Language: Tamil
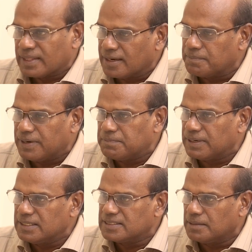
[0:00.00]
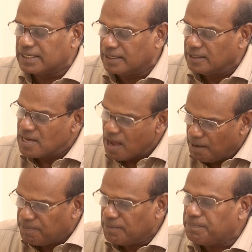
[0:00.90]
எடப்பாடி பழனிசாமிக்கு
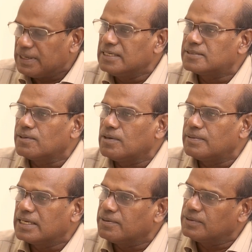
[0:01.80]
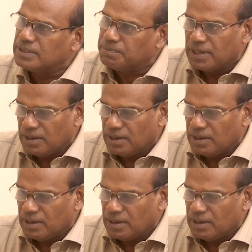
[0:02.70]
அப்போ பன்னீர்செல்வம் அன்னைக்கு வந்து